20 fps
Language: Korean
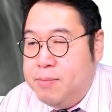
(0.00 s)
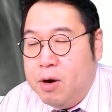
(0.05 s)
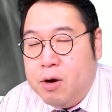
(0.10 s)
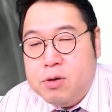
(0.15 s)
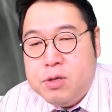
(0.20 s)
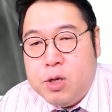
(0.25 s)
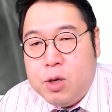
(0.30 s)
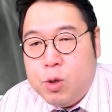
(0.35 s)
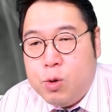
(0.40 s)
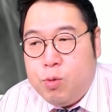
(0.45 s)

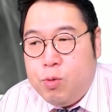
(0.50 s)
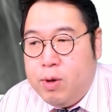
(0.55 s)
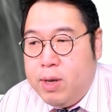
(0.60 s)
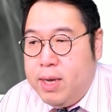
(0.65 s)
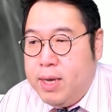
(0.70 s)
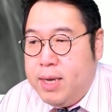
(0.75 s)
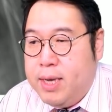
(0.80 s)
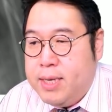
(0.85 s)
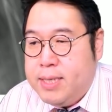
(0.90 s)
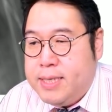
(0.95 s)

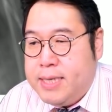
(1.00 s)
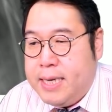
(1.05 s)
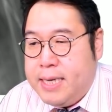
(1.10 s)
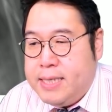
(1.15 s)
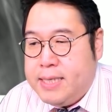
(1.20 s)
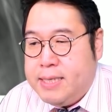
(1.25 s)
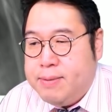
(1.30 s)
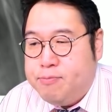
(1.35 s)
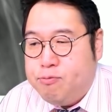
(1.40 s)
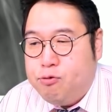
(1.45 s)
명성교회
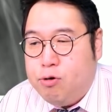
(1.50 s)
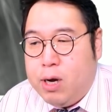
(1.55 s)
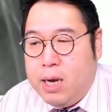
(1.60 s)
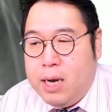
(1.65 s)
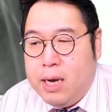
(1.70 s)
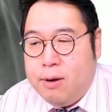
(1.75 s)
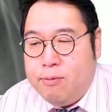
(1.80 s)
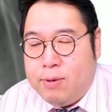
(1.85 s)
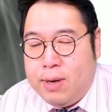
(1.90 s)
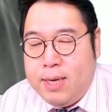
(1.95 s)

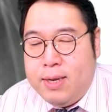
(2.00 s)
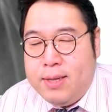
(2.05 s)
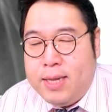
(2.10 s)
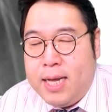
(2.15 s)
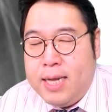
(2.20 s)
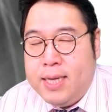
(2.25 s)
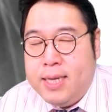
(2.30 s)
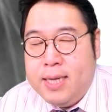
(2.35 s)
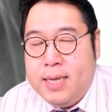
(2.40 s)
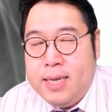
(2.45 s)
세습과
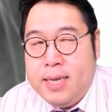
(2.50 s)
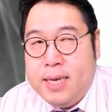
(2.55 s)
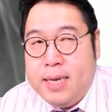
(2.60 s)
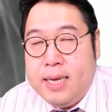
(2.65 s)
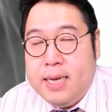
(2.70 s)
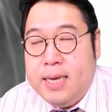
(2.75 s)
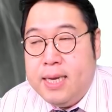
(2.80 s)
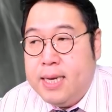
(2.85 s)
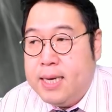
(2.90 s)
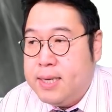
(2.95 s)
관련한
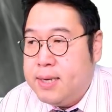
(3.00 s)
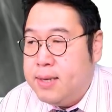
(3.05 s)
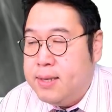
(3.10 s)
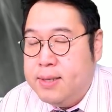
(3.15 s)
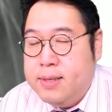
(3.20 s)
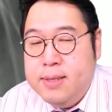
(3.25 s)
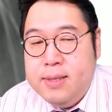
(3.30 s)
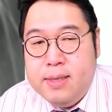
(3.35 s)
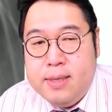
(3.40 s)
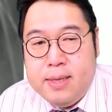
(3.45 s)
아,
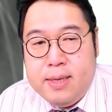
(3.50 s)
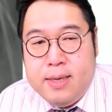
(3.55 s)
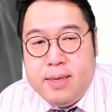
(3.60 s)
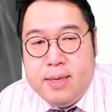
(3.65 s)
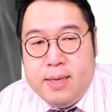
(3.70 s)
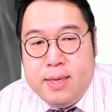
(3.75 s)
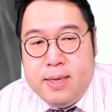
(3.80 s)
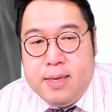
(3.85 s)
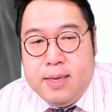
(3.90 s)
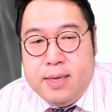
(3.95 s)
그런
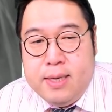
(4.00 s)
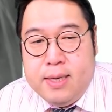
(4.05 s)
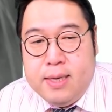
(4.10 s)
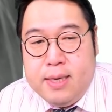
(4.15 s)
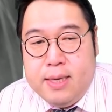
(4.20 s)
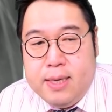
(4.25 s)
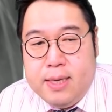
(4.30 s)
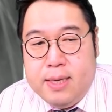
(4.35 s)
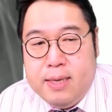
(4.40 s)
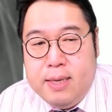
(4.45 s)

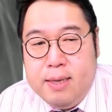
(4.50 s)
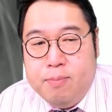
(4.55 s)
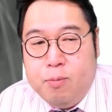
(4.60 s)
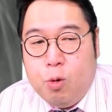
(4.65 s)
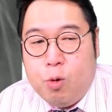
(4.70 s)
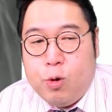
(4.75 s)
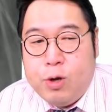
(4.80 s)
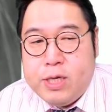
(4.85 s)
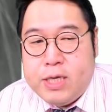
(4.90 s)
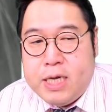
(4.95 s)
아, 이
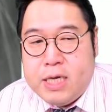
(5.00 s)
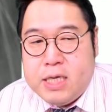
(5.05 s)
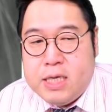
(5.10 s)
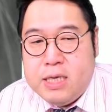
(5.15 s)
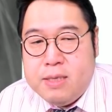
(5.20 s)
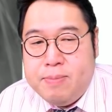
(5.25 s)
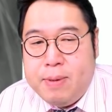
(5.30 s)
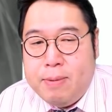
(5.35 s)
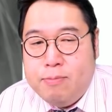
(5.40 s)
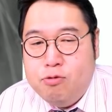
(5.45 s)
목회
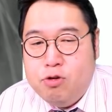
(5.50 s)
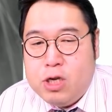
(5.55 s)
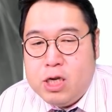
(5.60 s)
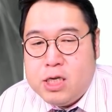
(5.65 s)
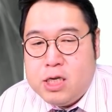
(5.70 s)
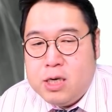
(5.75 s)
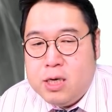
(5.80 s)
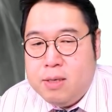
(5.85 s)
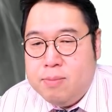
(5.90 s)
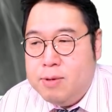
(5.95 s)
세습의
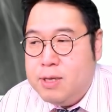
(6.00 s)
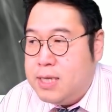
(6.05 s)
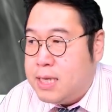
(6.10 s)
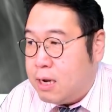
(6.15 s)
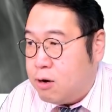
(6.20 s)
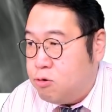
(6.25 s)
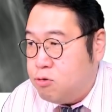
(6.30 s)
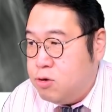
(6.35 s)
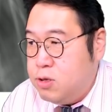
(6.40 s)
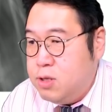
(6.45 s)
문제점을
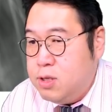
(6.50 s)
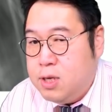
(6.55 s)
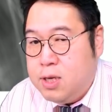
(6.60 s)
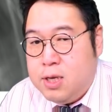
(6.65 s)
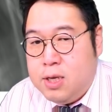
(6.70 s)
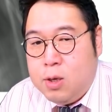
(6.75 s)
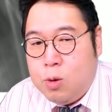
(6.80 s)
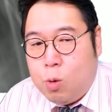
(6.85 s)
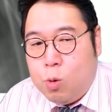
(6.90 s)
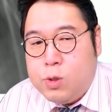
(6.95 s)
다루는
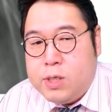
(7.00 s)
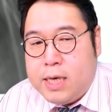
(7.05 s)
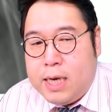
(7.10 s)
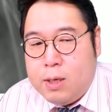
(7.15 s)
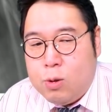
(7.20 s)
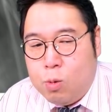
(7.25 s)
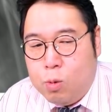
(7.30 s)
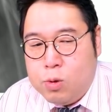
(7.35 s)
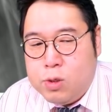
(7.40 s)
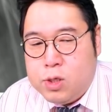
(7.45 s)

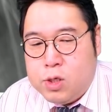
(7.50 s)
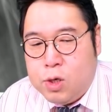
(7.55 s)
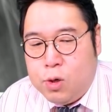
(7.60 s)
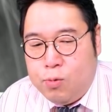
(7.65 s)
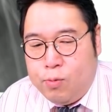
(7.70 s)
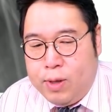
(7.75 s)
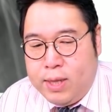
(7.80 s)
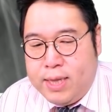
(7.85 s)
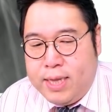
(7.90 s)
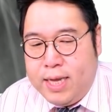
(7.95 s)
고찰
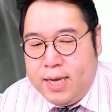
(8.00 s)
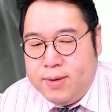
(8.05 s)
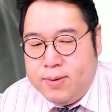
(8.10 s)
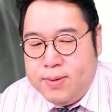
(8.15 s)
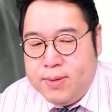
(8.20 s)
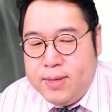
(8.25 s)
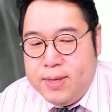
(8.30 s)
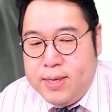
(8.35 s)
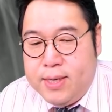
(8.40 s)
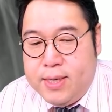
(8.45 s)

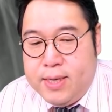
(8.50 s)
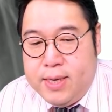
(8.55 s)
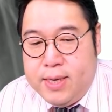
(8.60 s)
공청회인데요.